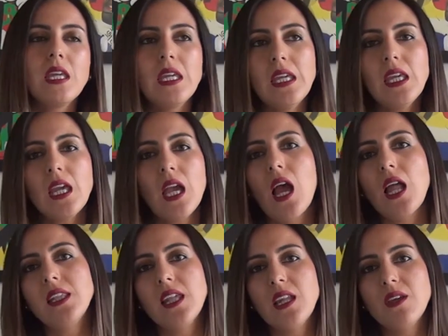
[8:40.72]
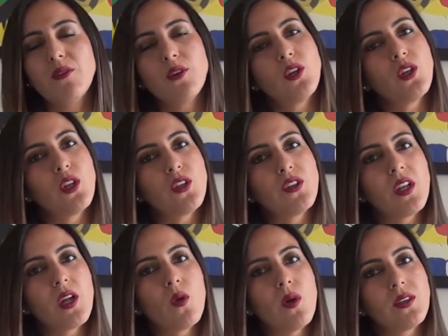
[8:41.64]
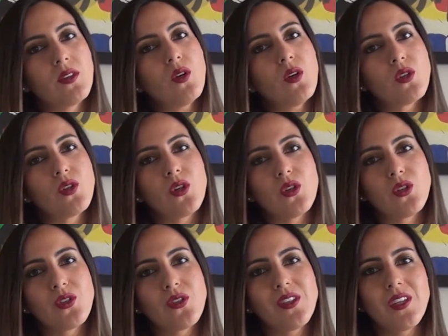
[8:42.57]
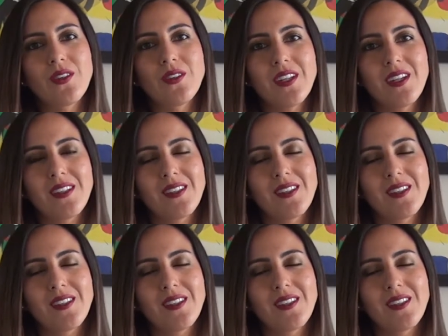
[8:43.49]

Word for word: y al teléfono 234-8853.